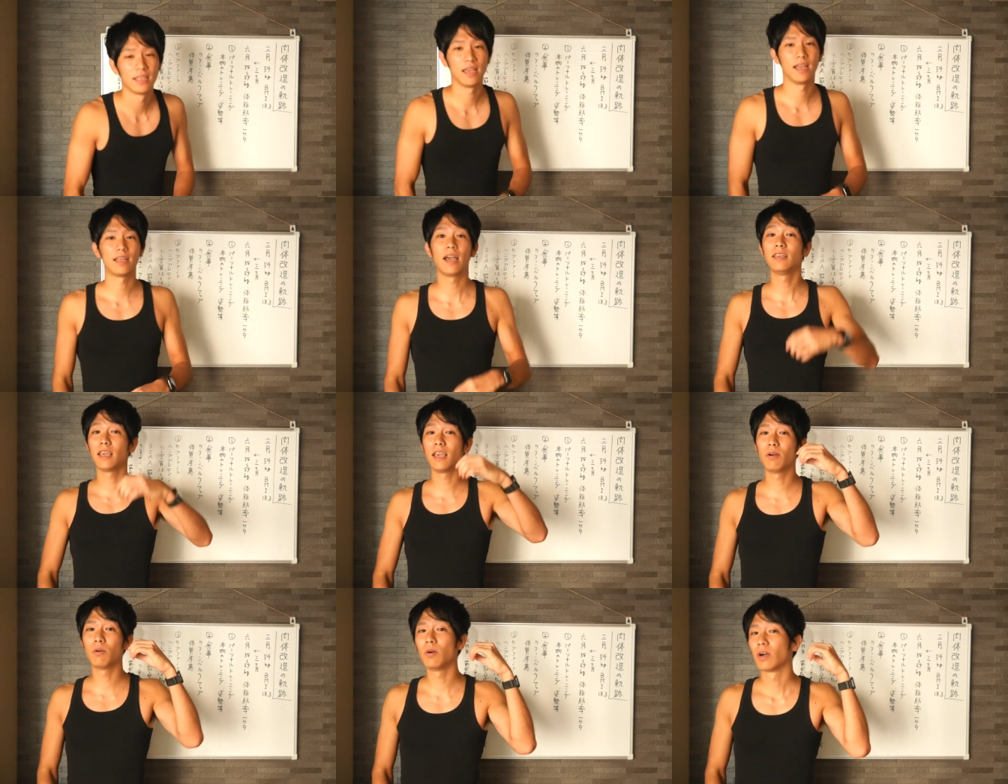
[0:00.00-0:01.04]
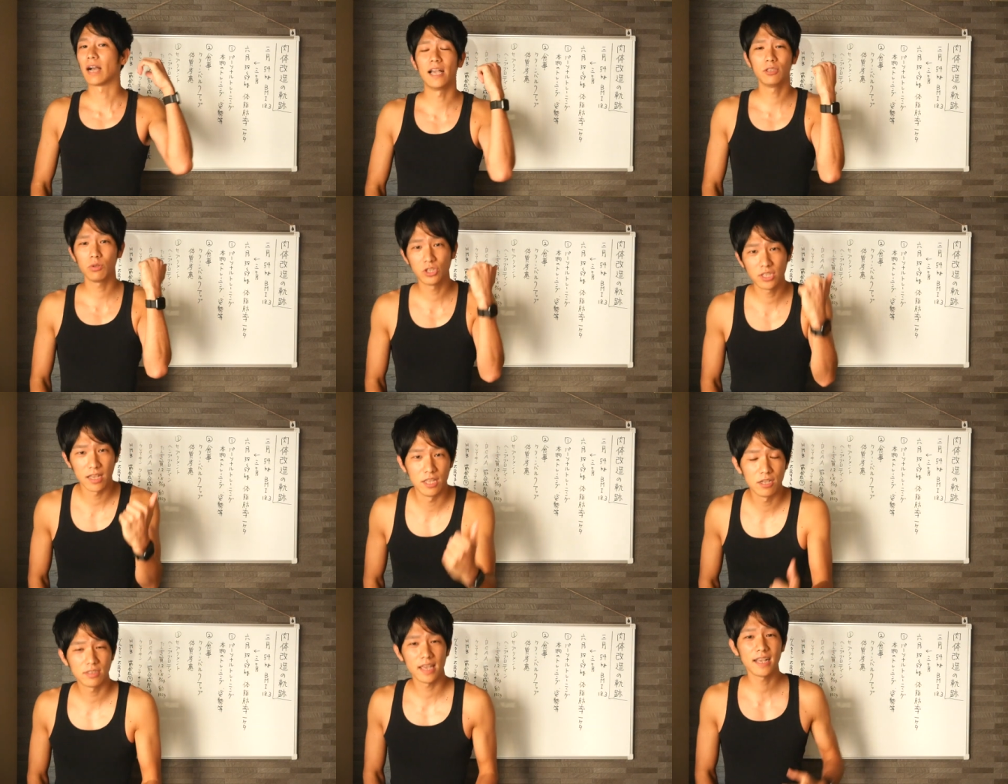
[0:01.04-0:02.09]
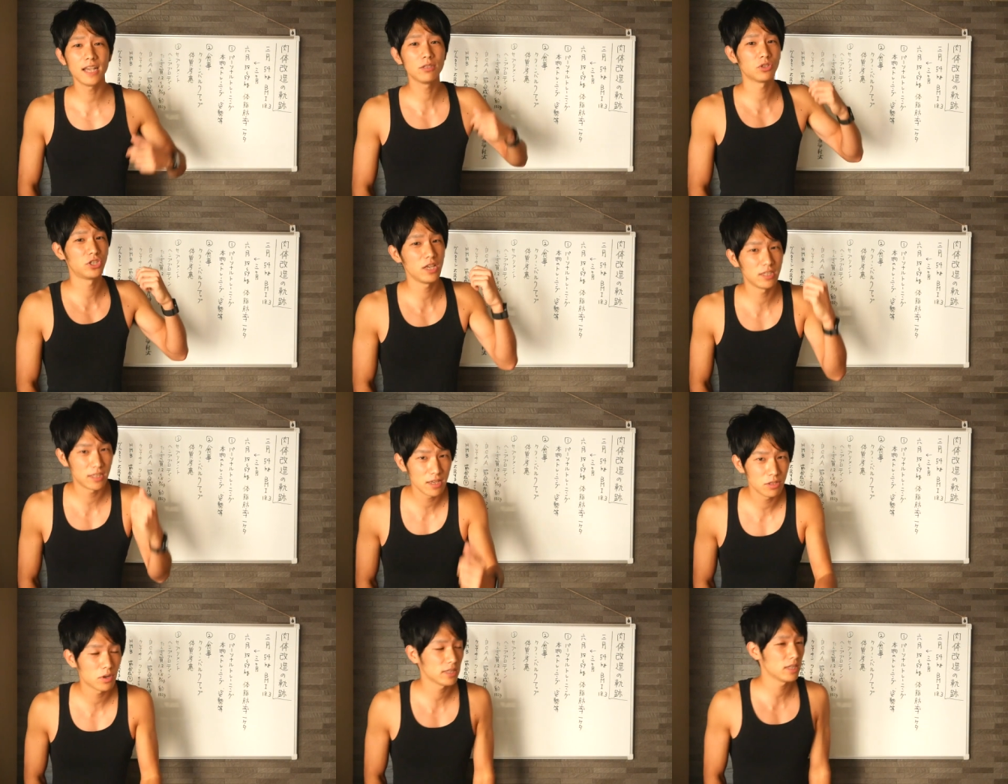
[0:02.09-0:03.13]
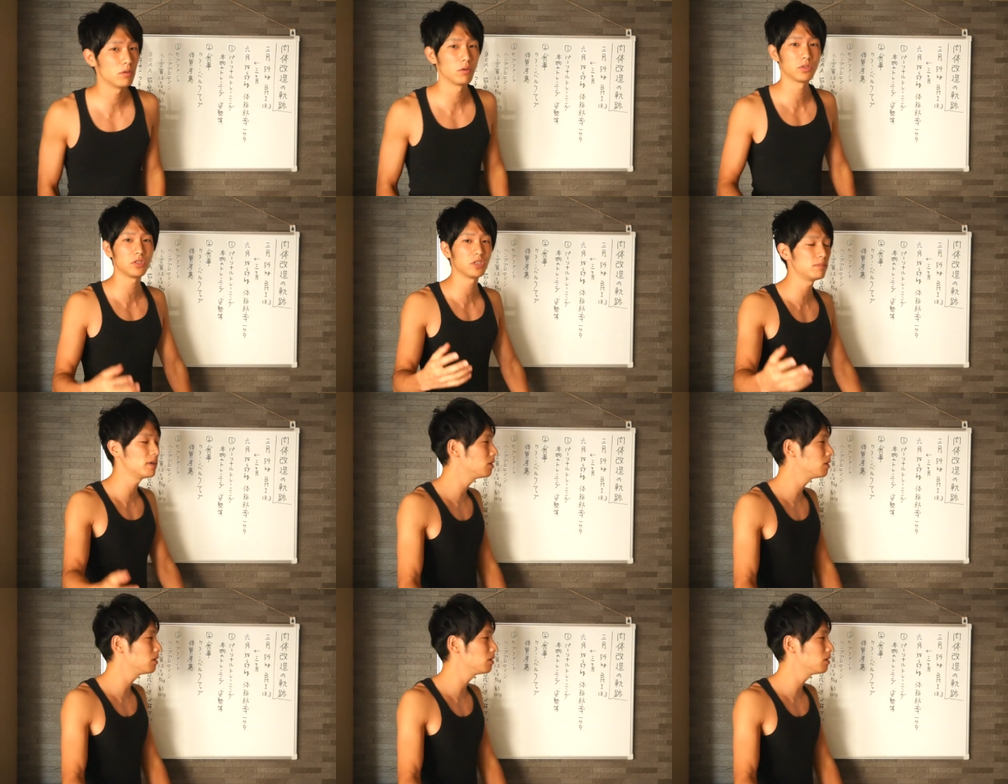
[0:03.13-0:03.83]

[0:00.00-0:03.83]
えー、体型を改造したい、肉体改造していきたいという方におすすめ